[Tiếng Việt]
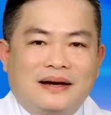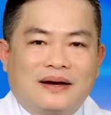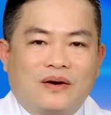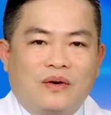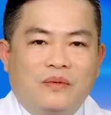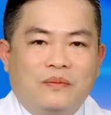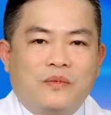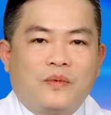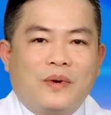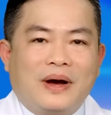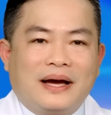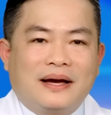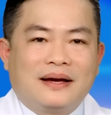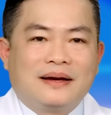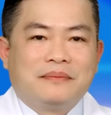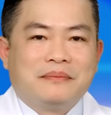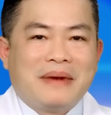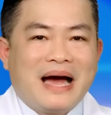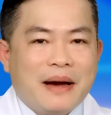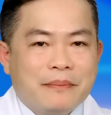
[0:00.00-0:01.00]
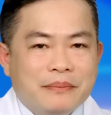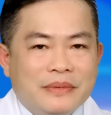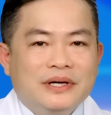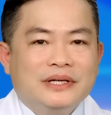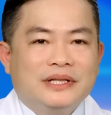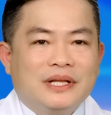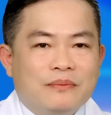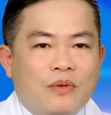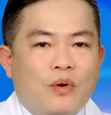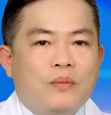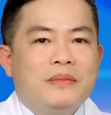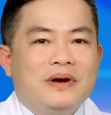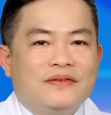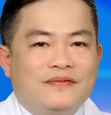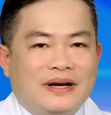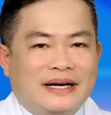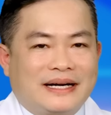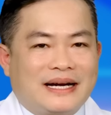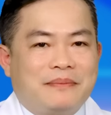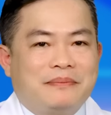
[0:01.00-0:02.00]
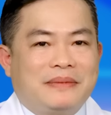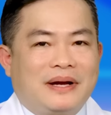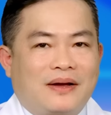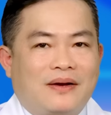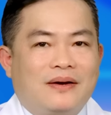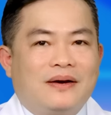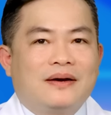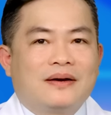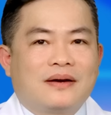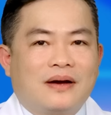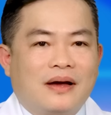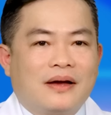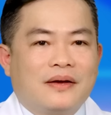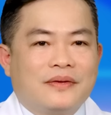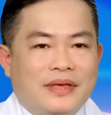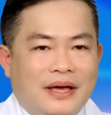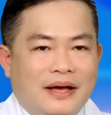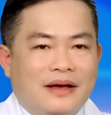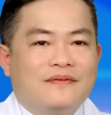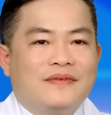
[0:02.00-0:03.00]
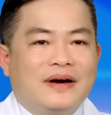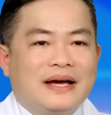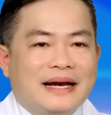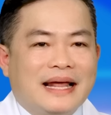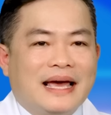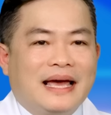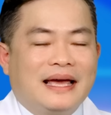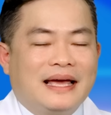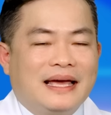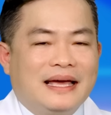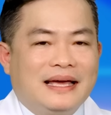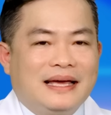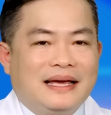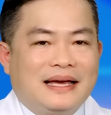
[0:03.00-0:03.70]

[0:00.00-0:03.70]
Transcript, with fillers: cũng khoảng 30–40% là có những cái vấn đề